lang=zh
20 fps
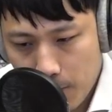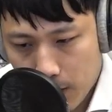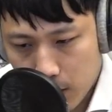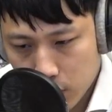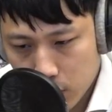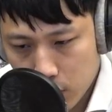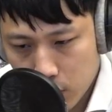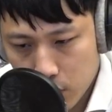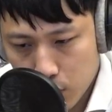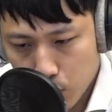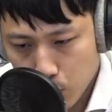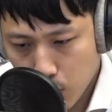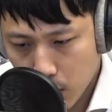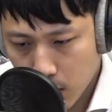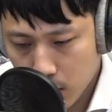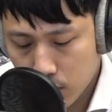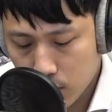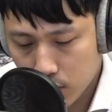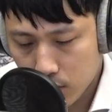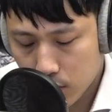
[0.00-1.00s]
匪是如
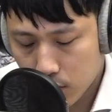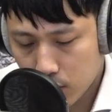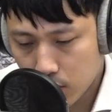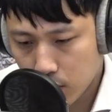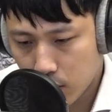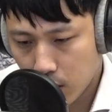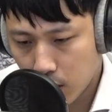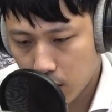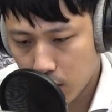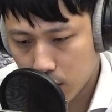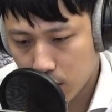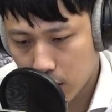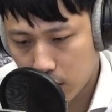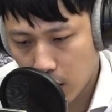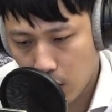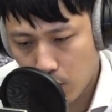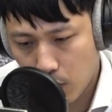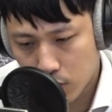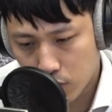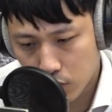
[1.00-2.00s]
何指示的呢？在
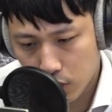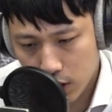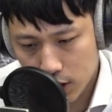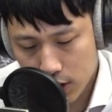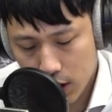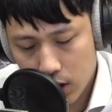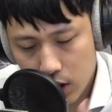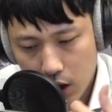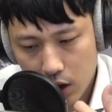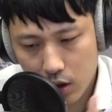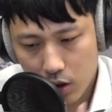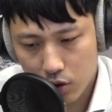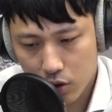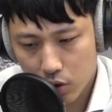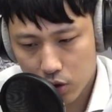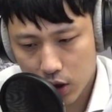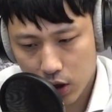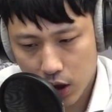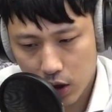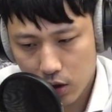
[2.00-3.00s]
电话中你监听的
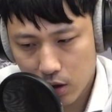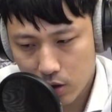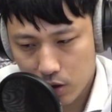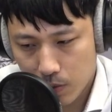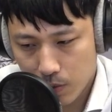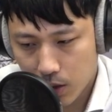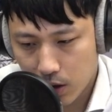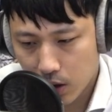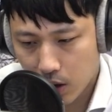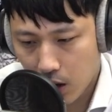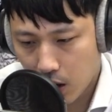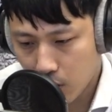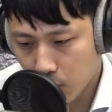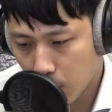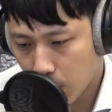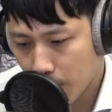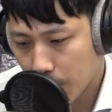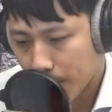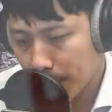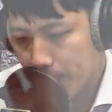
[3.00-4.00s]
时候是听到怎么样的内容？